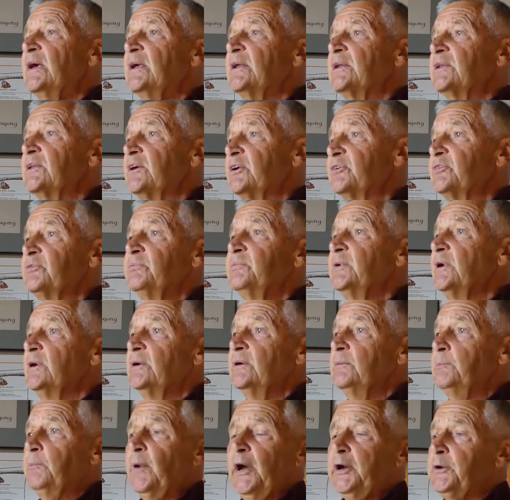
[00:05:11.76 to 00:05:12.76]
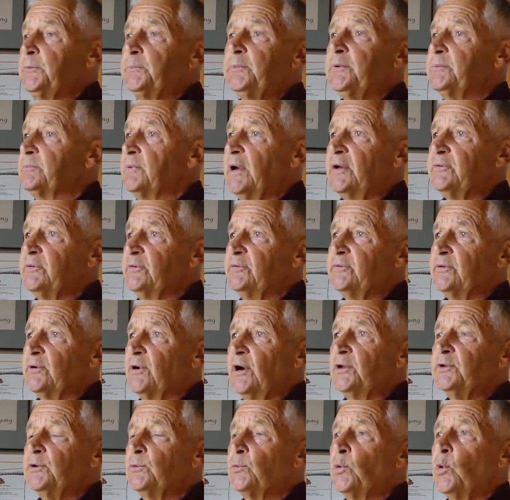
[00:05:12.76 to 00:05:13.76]
dass wir beispielsweise
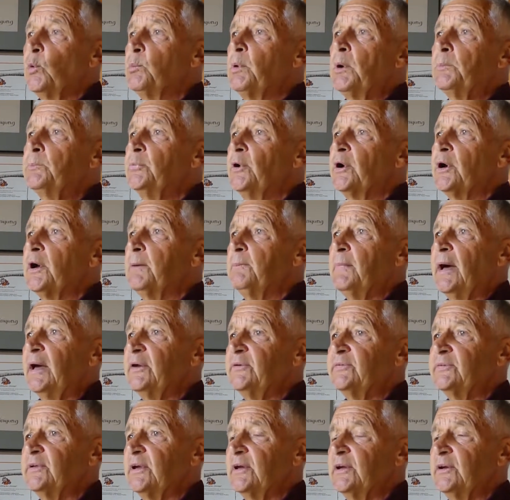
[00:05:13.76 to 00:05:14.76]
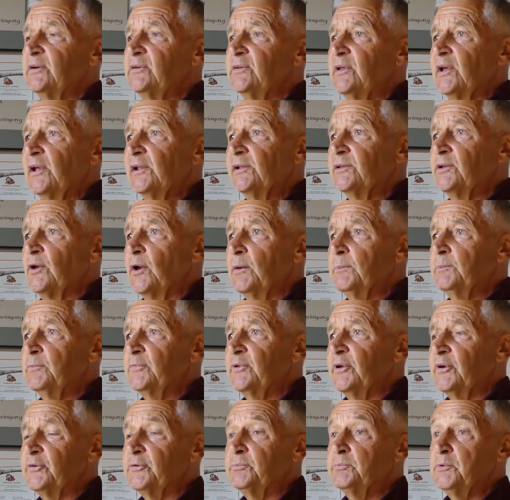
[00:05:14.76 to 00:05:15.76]
sogar den Oberbürgermeister gestellt haben,
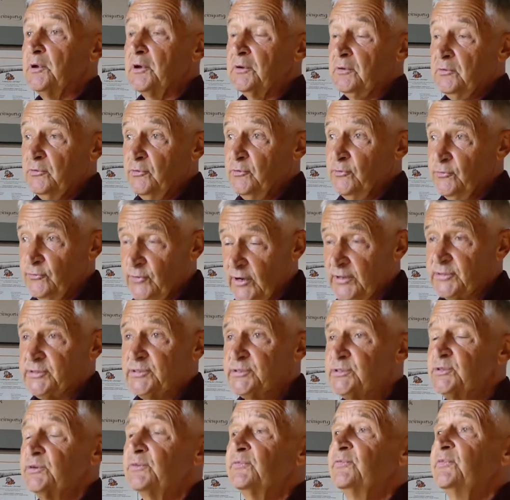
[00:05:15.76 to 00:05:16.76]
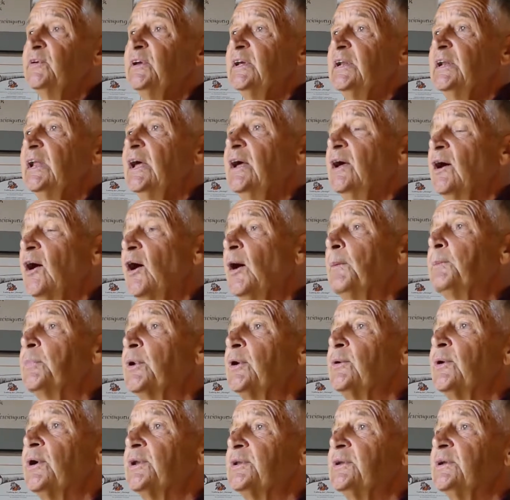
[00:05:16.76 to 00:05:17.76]
dass wir fast so viel
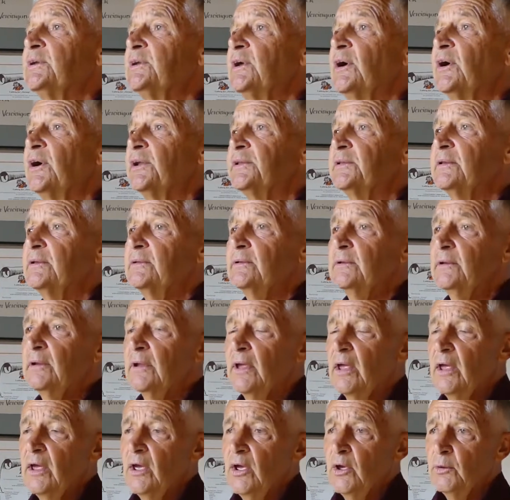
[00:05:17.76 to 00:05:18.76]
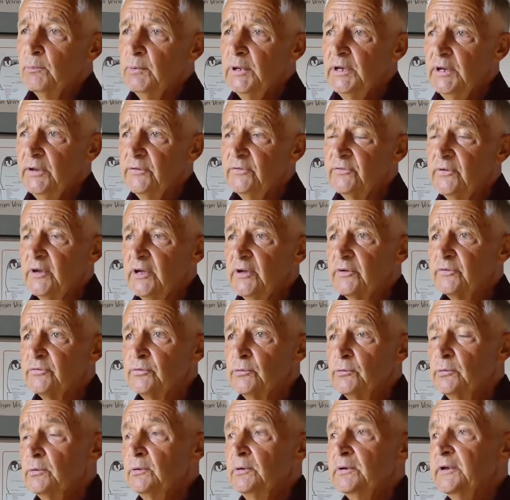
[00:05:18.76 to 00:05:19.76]
Abgeordnete hatten wie die
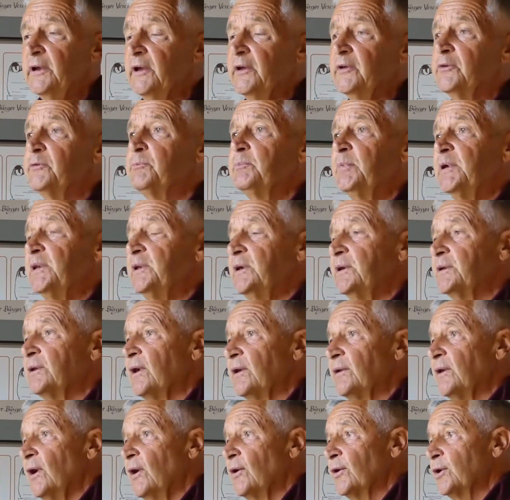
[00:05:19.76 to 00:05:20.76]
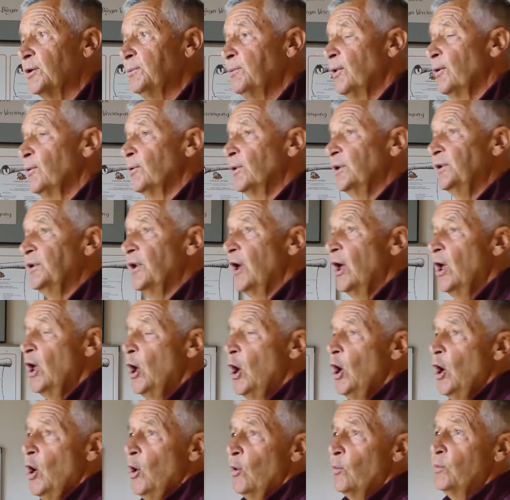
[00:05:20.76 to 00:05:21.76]
CSU, die SPD dann auch überholt.
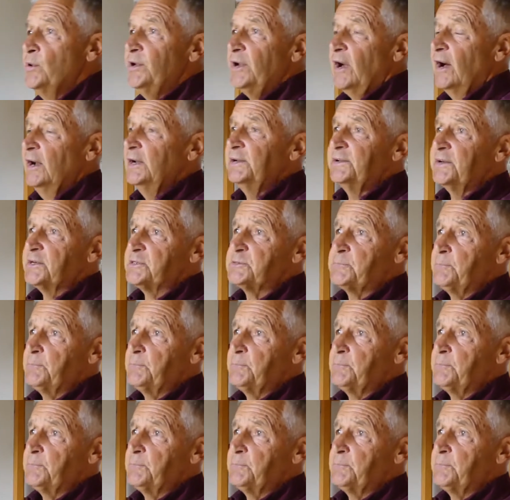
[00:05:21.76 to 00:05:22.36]
Und all das